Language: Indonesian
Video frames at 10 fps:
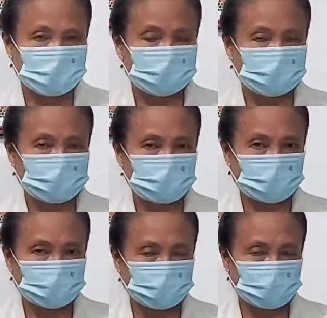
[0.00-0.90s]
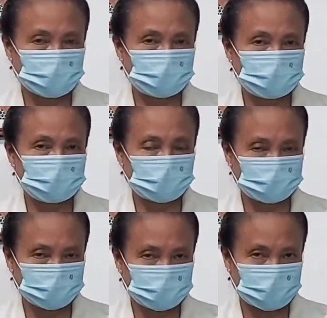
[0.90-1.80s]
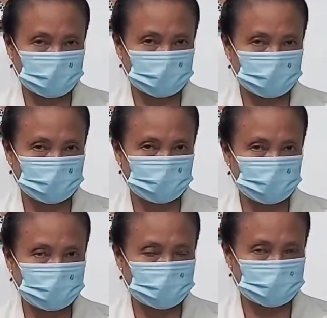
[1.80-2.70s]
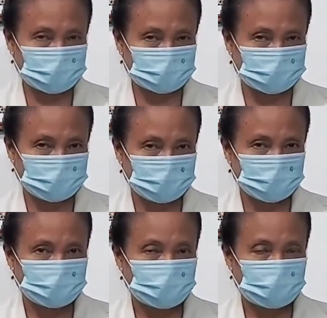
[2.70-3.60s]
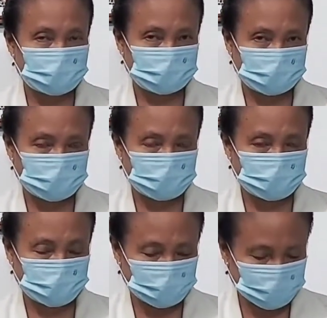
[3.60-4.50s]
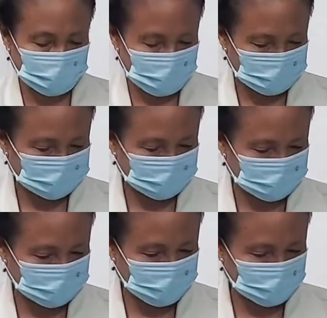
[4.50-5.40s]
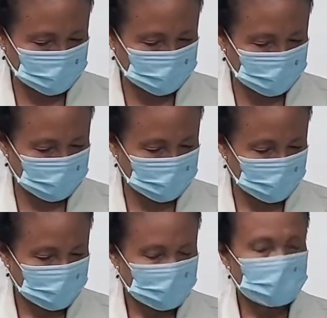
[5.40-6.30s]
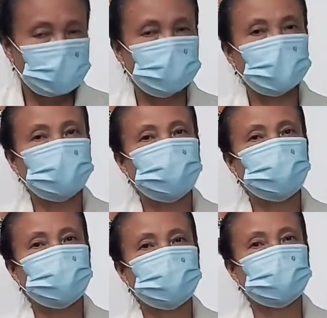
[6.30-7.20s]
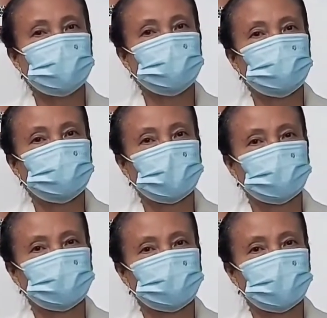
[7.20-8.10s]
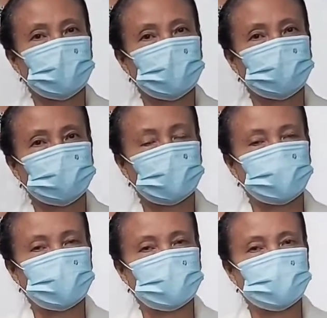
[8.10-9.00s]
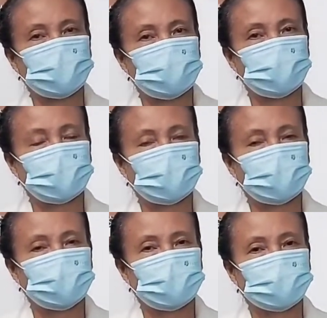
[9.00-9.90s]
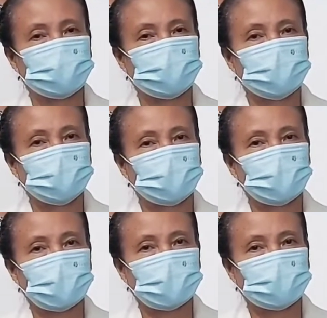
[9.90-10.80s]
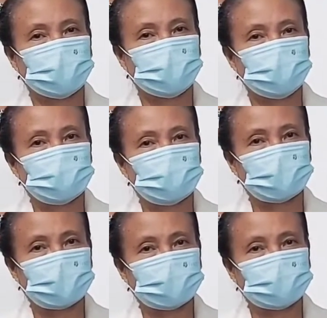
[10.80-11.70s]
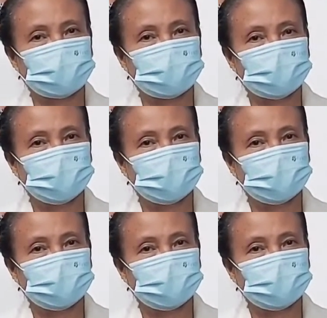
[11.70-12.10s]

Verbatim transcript: kita patut bersuka cita memuliakan Tuhan yang penuh kasih karunia. Mazmur 31 ayat 8 sampai 16 Tuhan memberkati.